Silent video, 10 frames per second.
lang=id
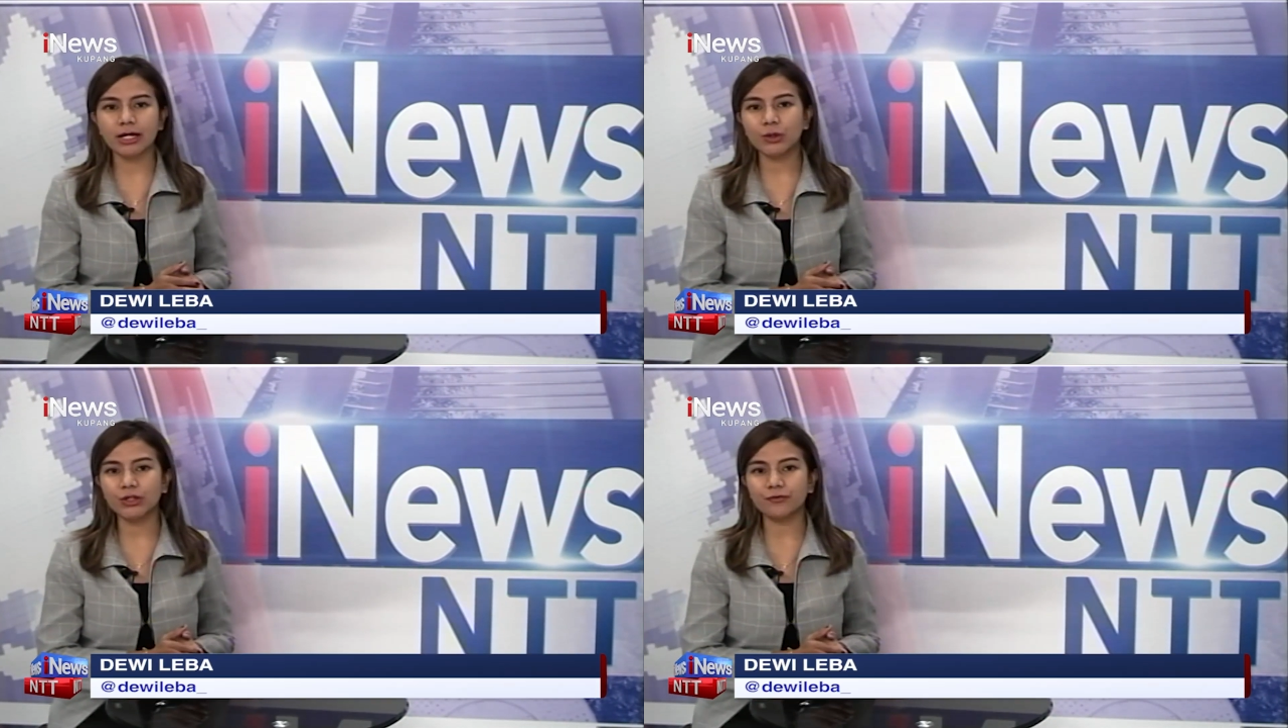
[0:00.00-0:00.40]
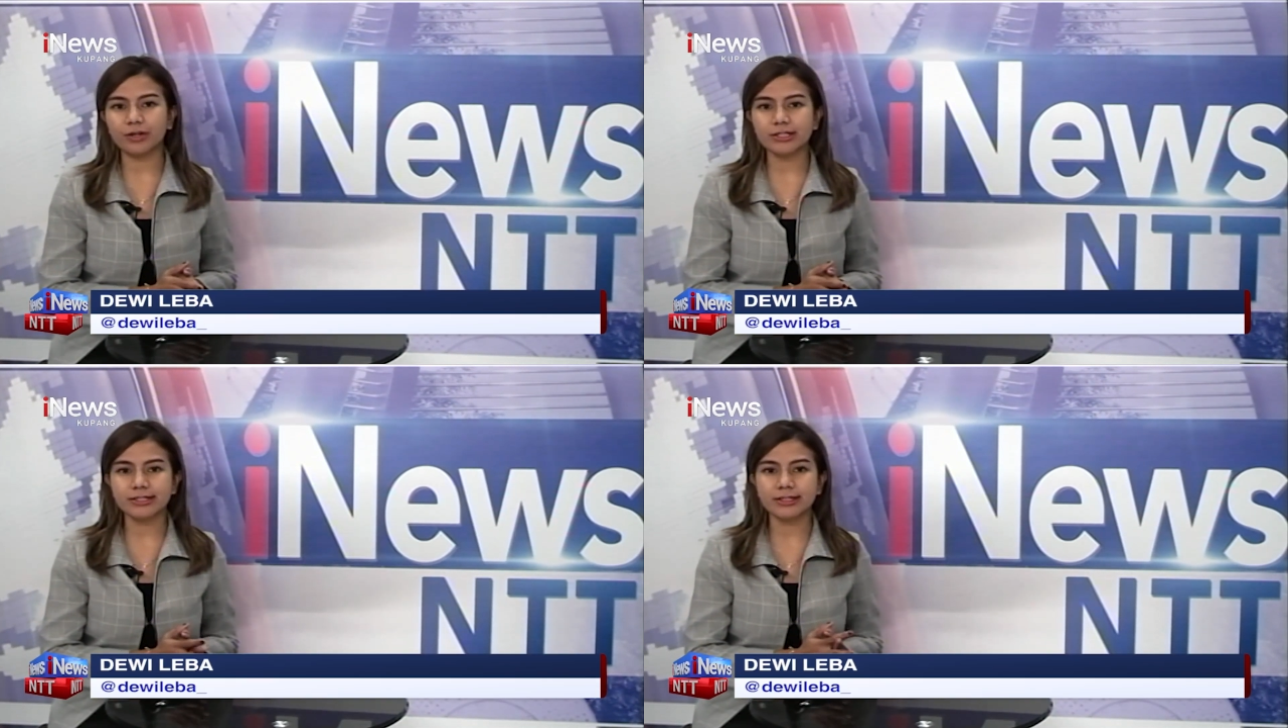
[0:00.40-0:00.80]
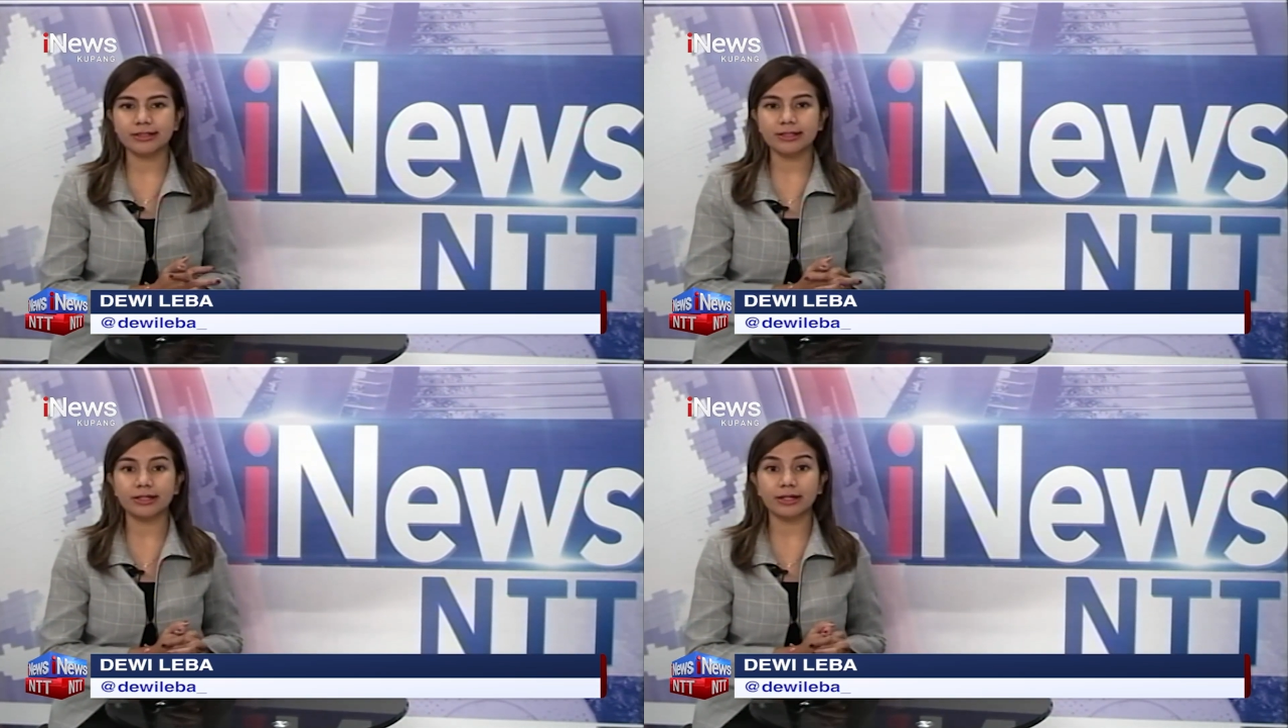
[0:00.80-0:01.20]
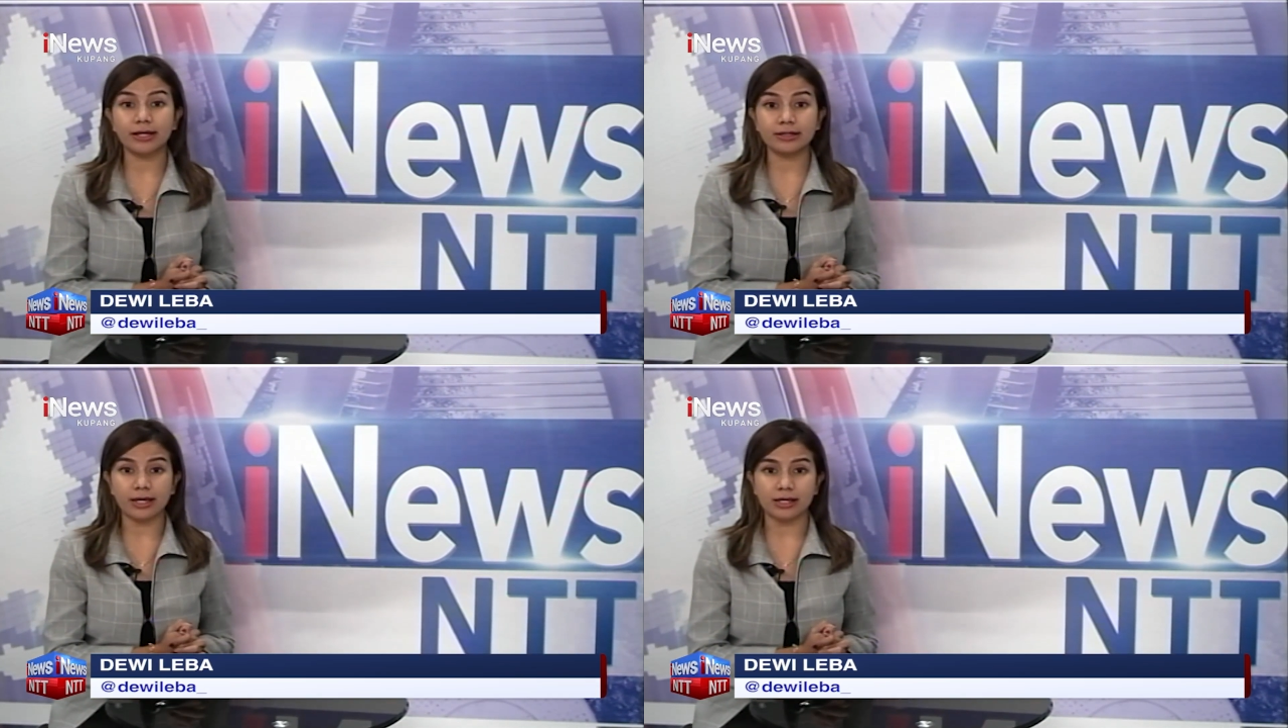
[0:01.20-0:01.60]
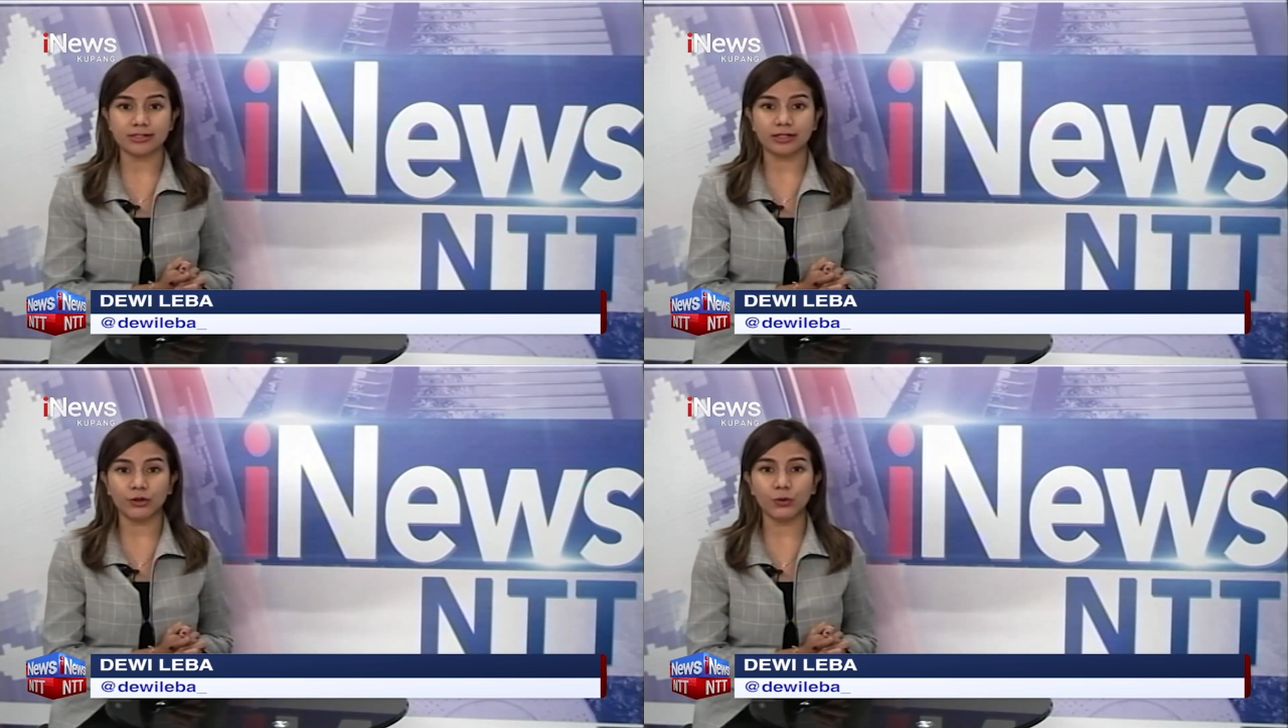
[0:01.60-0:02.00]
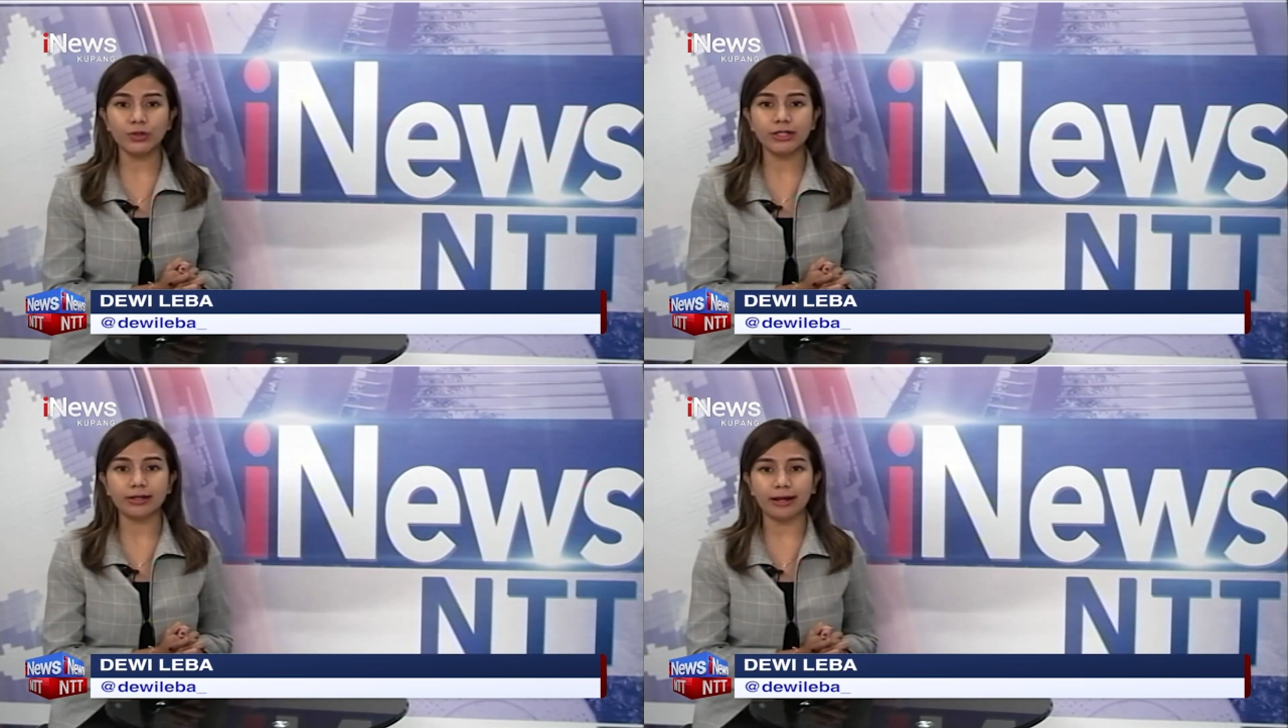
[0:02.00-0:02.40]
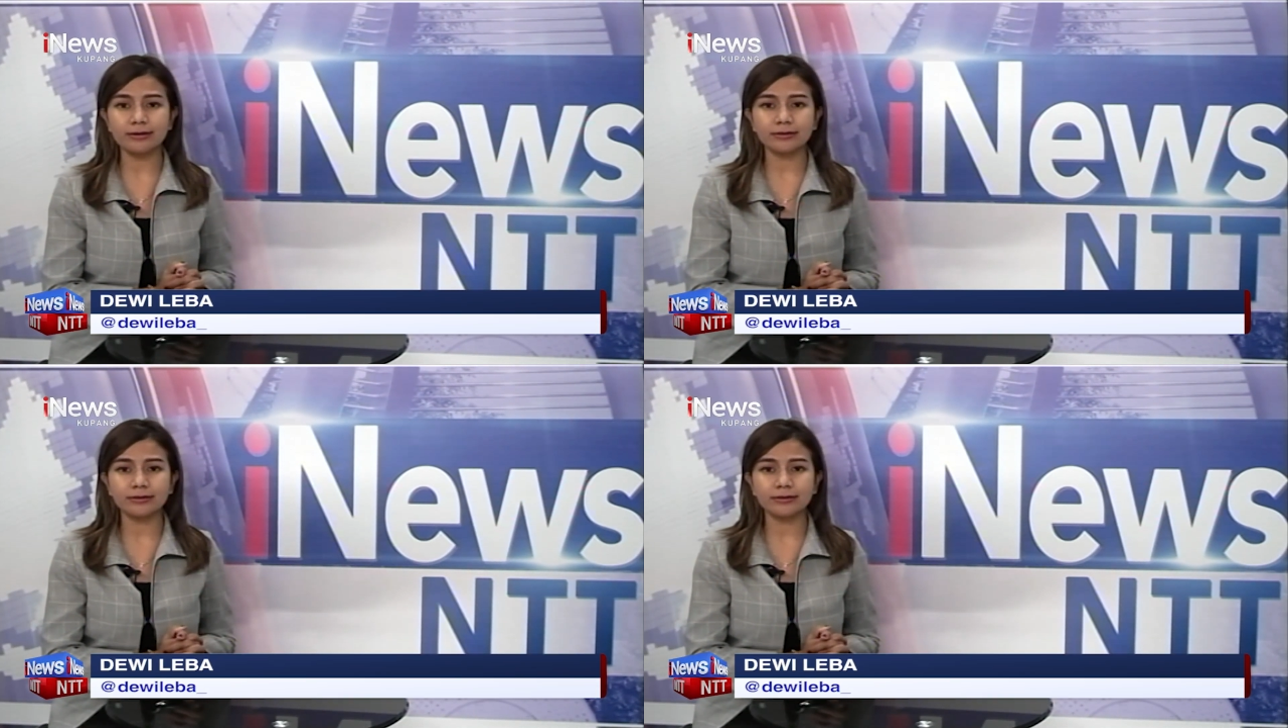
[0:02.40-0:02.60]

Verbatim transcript: University Rankings atau Unirank